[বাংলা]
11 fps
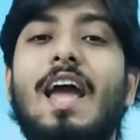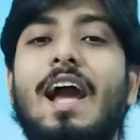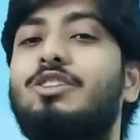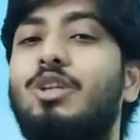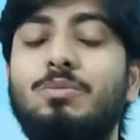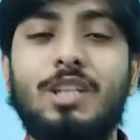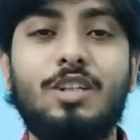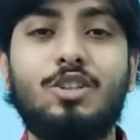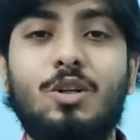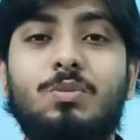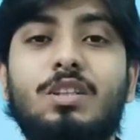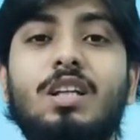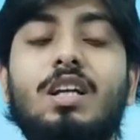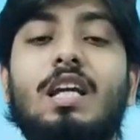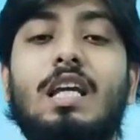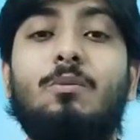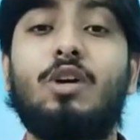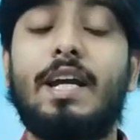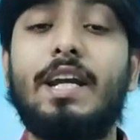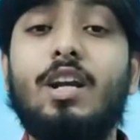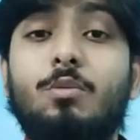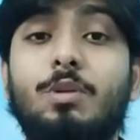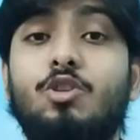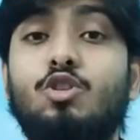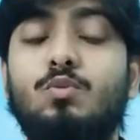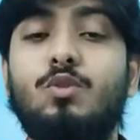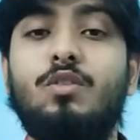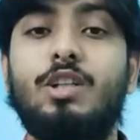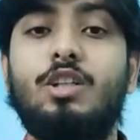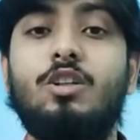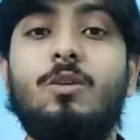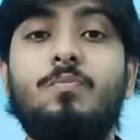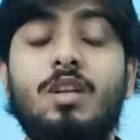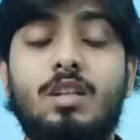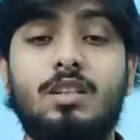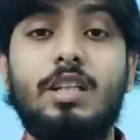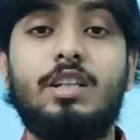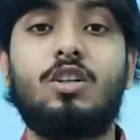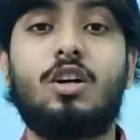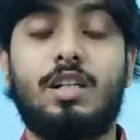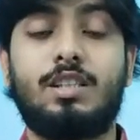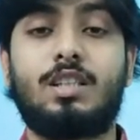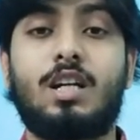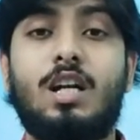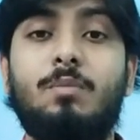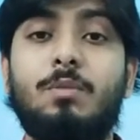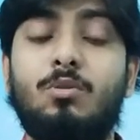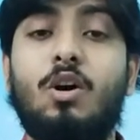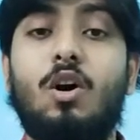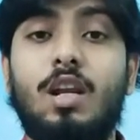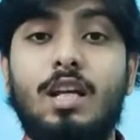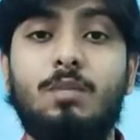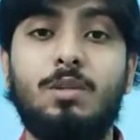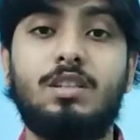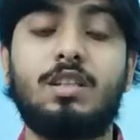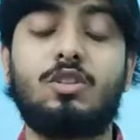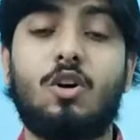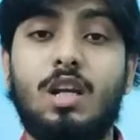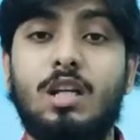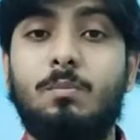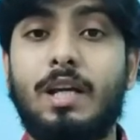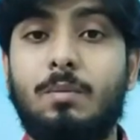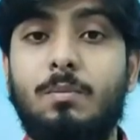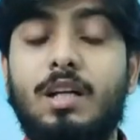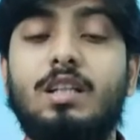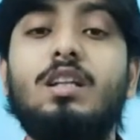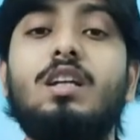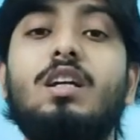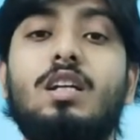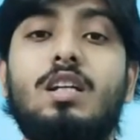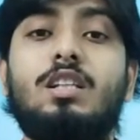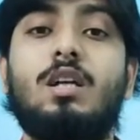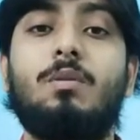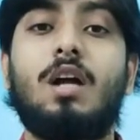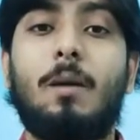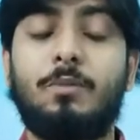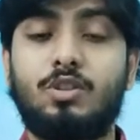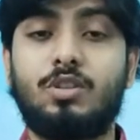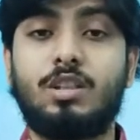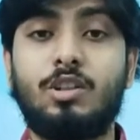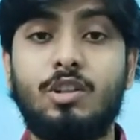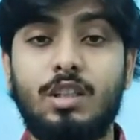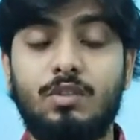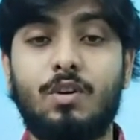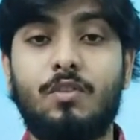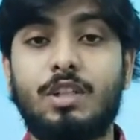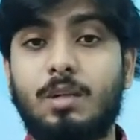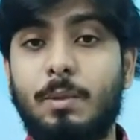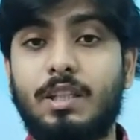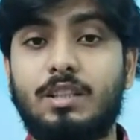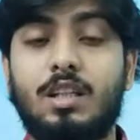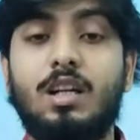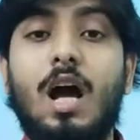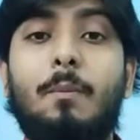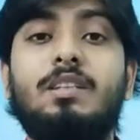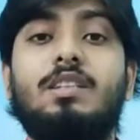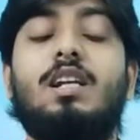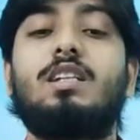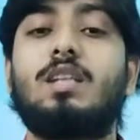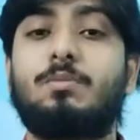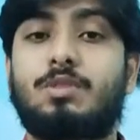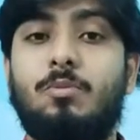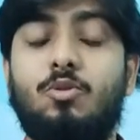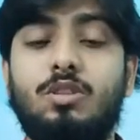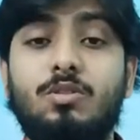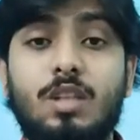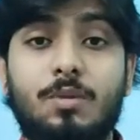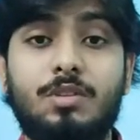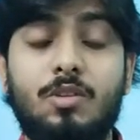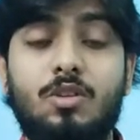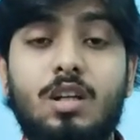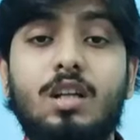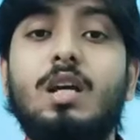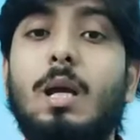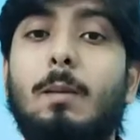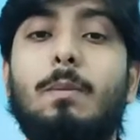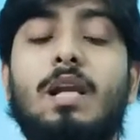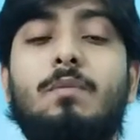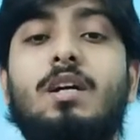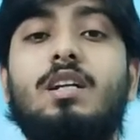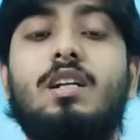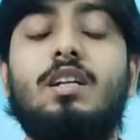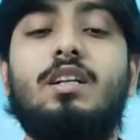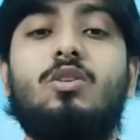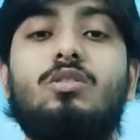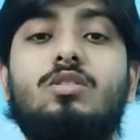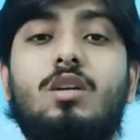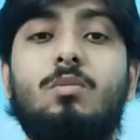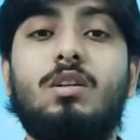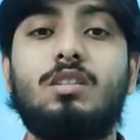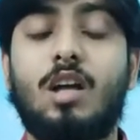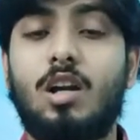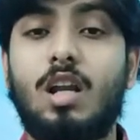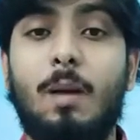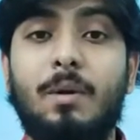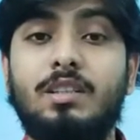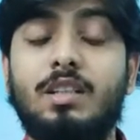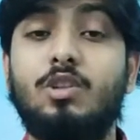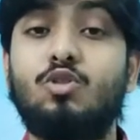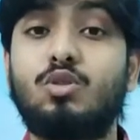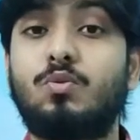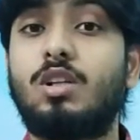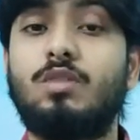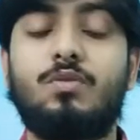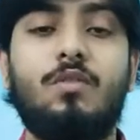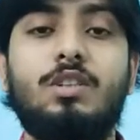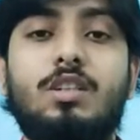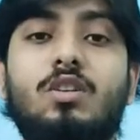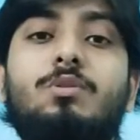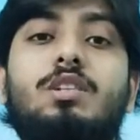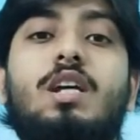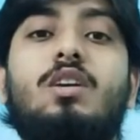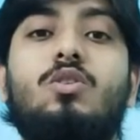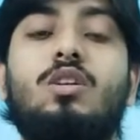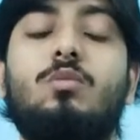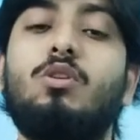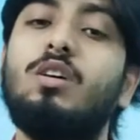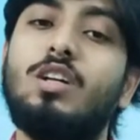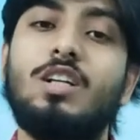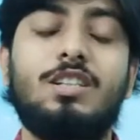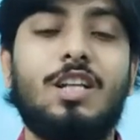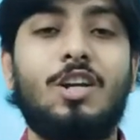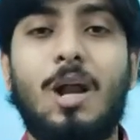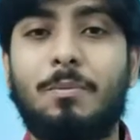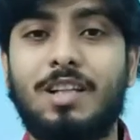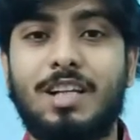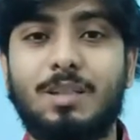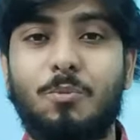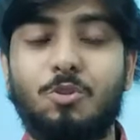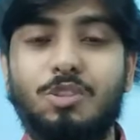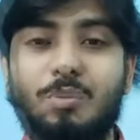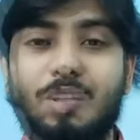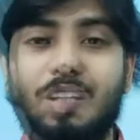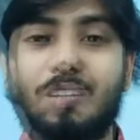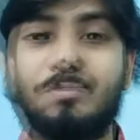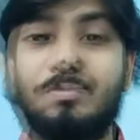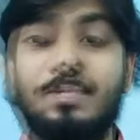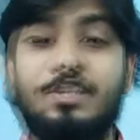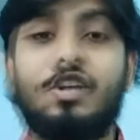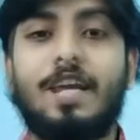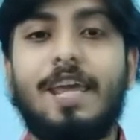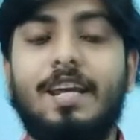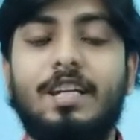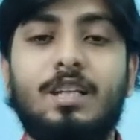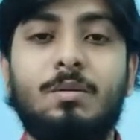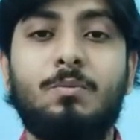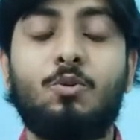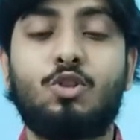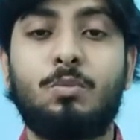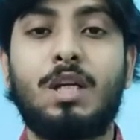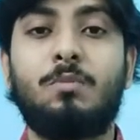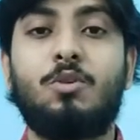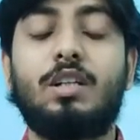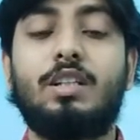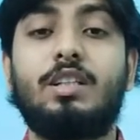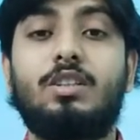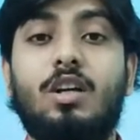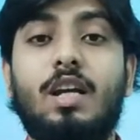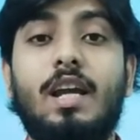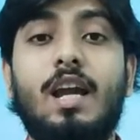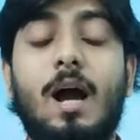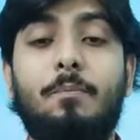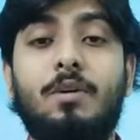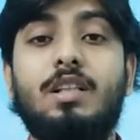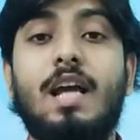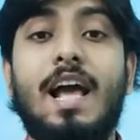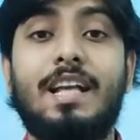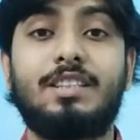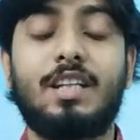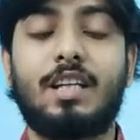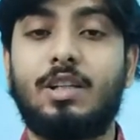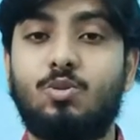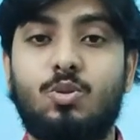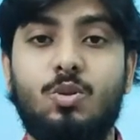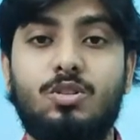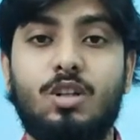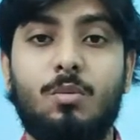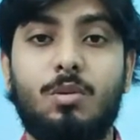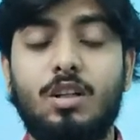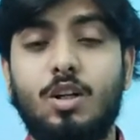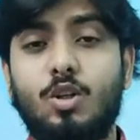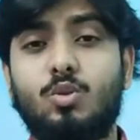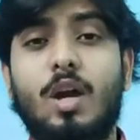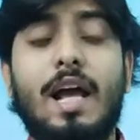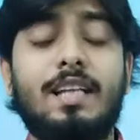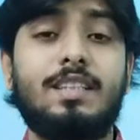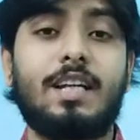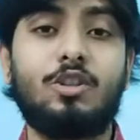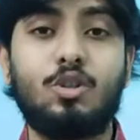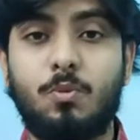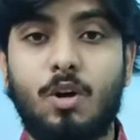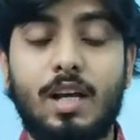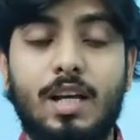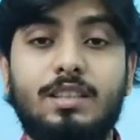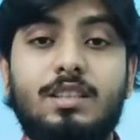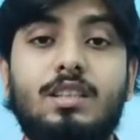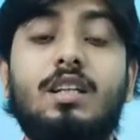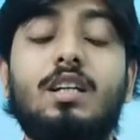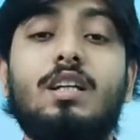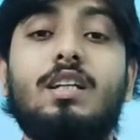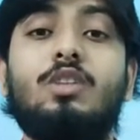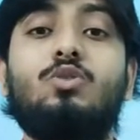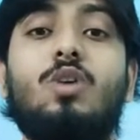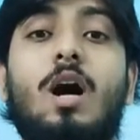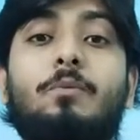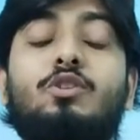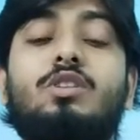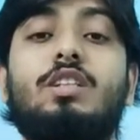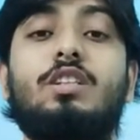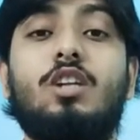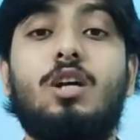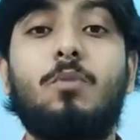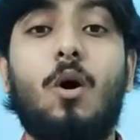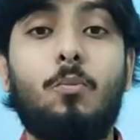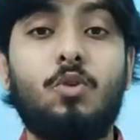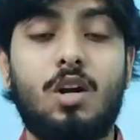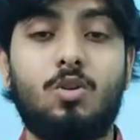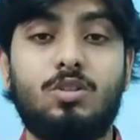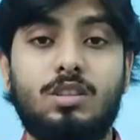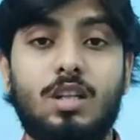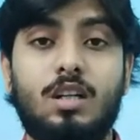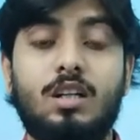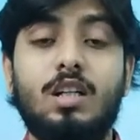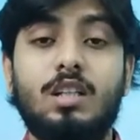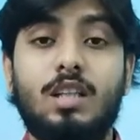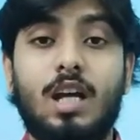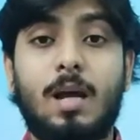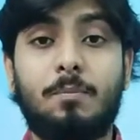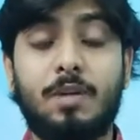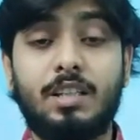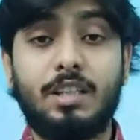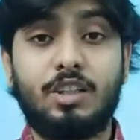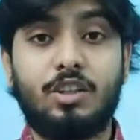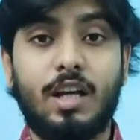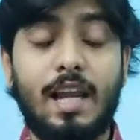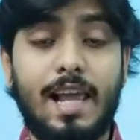একদম শেষ অবধি এবং এরকম ইউজফুল ভিডিও টিকটক ইনস্টাগ্রাম এবং অনলাইন বিজনেস অনলাইন মেক মানি হিসাবে আপনি যদি ইনফরমেশান পেতে চান আমার চ্যানেলকে সাবস্ক্রাইব করতে হবে সাবস্ক্রাইব করে বেল বাটনটা ক্লিক করতে হবে নাহলে আমার যে ইউজফুল ইনফরমেশানগুলো আমি শেয়ার করে নেবো সেগুলো আপনাদের কাছে পৌঁছাবে না টিকটক অ্যালগারিদমের প্রথমেই আমি বলে টিকটকে আপনাদের হ্যাশট্যাগ ইউজ করতে হবে তো হ্যাশট্যাগ একটু পরে আসছি কিন্তু আপনি যদি টিকটকে পপুলার হতে চান তাহলে আপনাকে টিকটকের